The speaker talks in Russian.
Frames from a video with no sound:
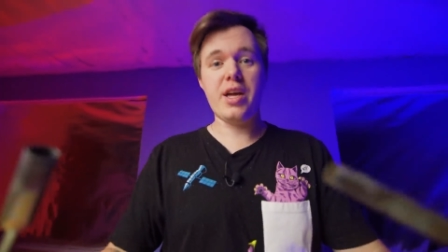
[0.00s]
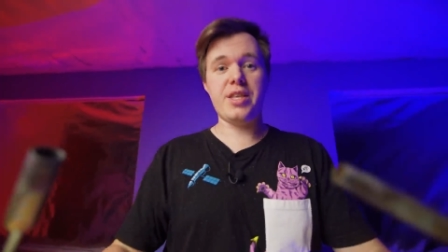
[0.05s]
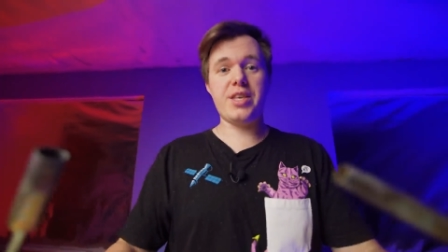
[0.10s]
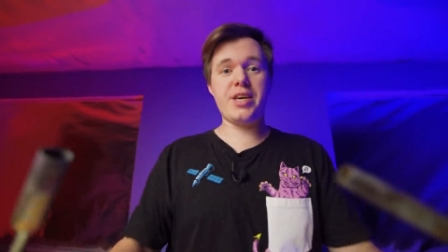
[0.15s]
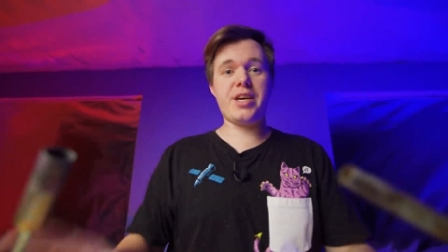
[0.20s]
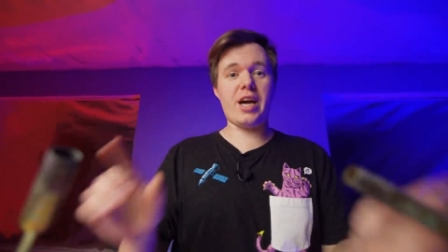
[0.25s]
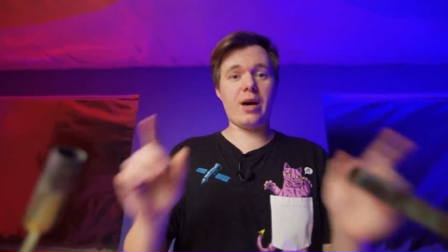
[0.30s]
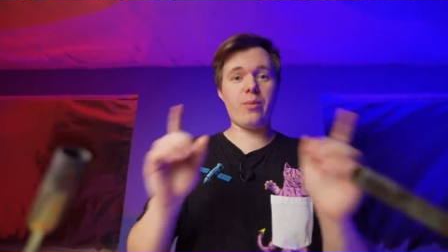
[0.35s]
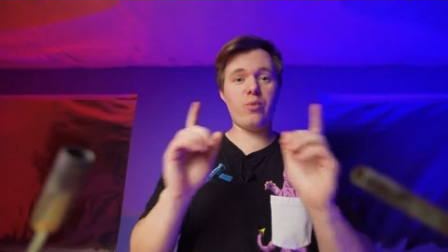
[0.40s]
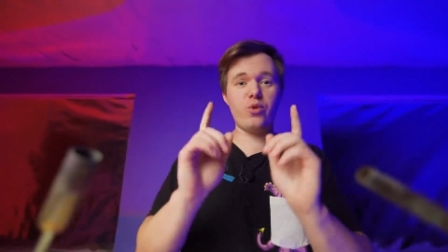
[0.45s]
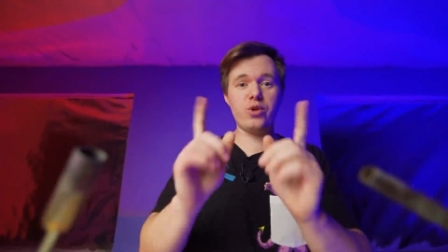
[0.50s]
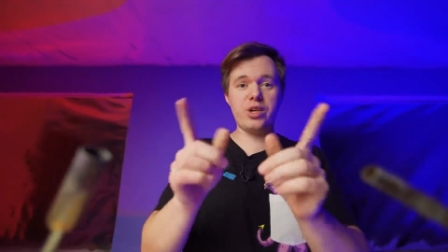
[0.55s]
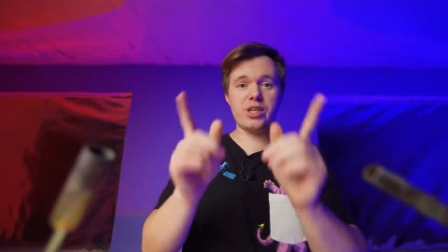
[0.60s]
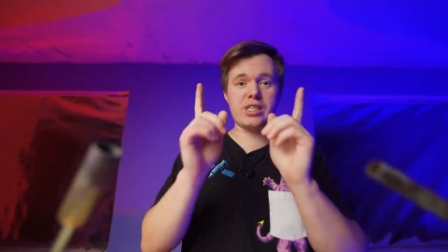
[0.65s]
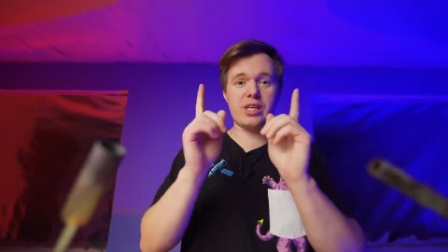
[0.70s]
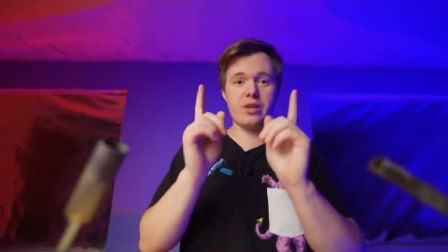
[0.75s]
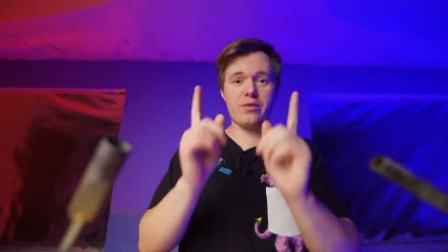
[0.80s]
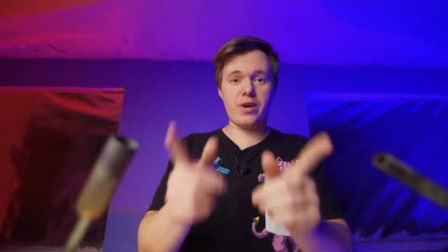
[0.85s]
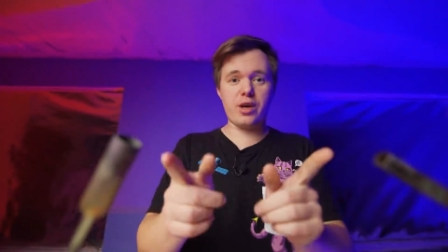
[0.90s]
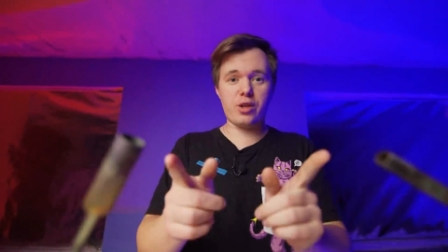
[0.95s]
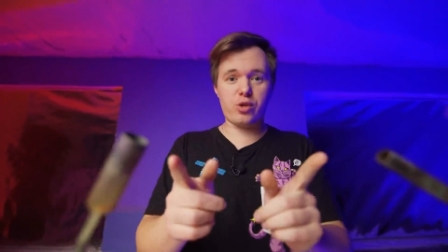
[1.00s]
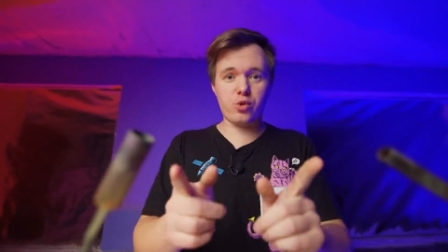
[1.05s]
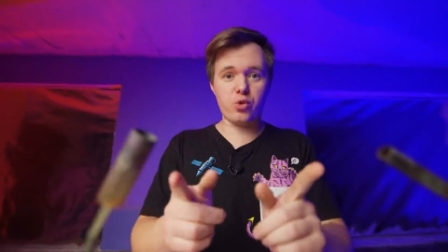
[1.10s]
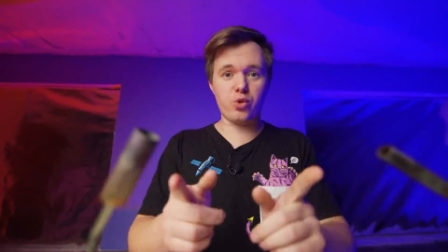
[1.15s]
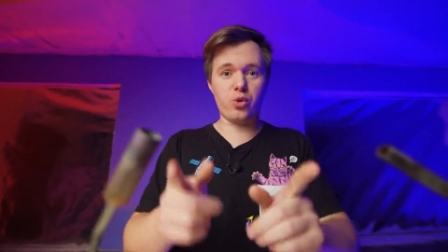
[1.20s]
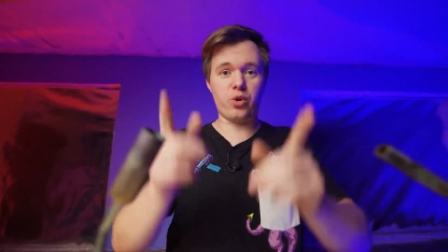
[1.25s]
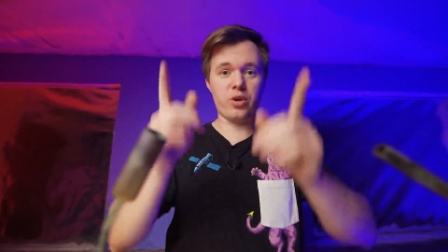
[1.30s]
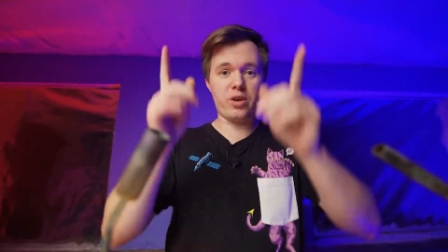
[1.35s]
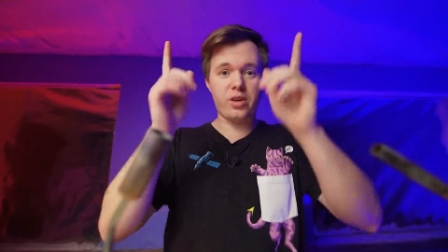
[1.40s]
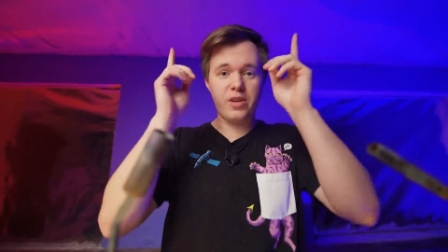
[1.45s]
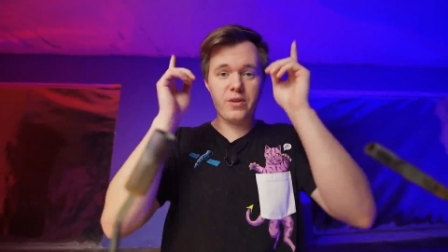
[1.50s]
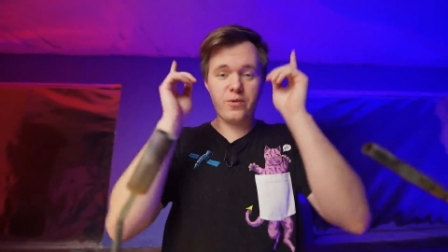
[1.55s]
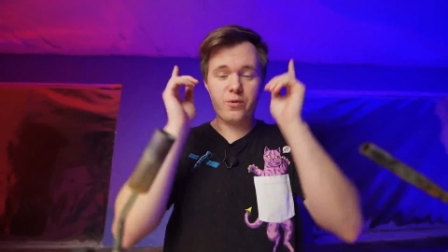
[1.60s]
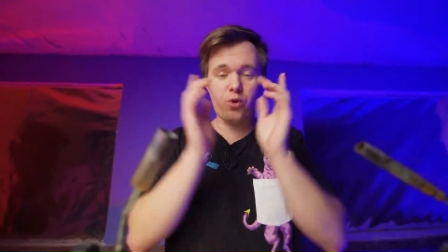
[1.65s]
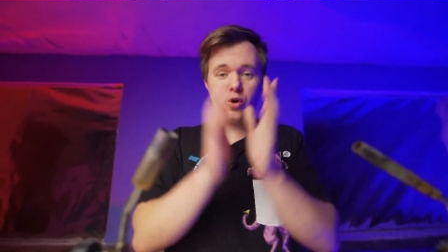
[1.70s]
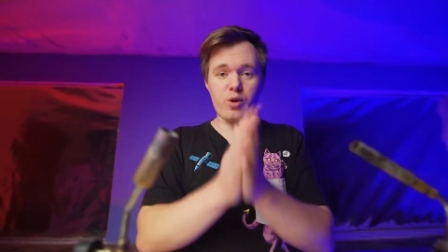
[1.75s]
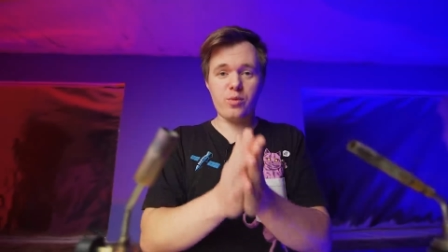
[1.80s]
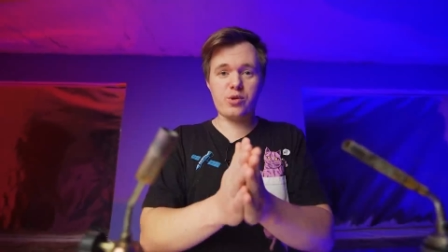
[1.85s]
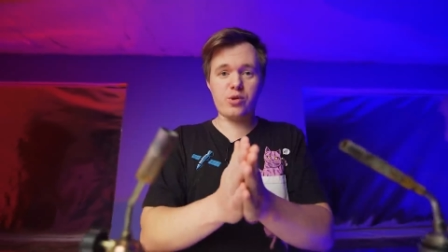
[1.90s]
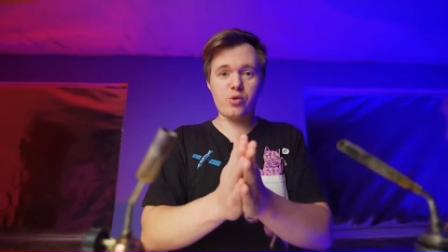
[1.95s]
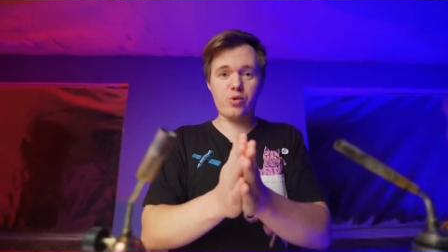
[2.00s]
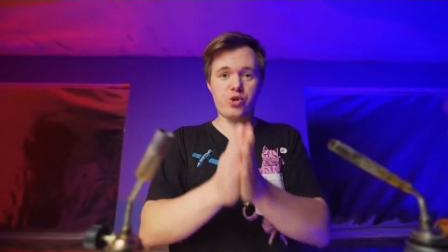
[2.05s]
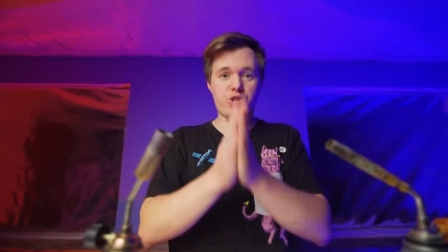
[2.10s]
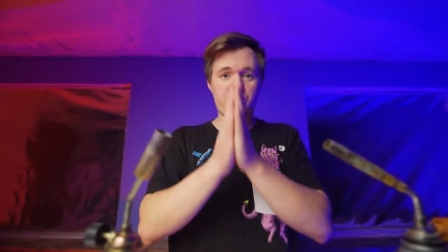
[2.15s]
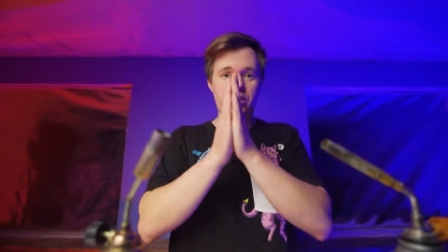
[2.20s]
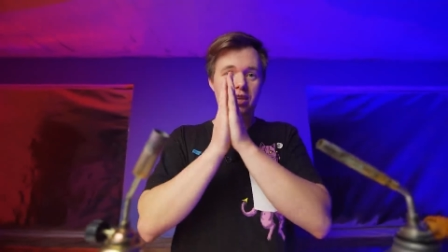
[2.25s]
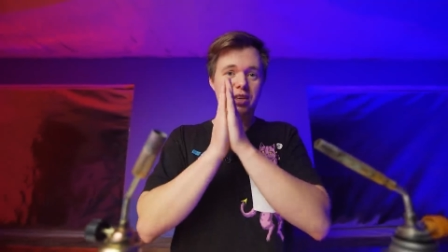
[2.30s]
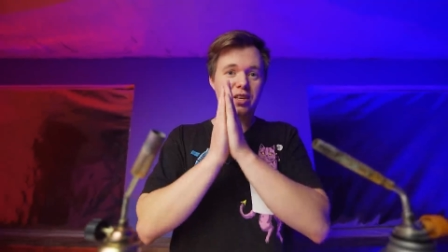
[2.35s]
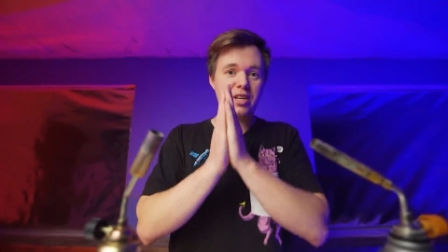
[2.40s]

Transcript: Никому не советую, ни в коем случае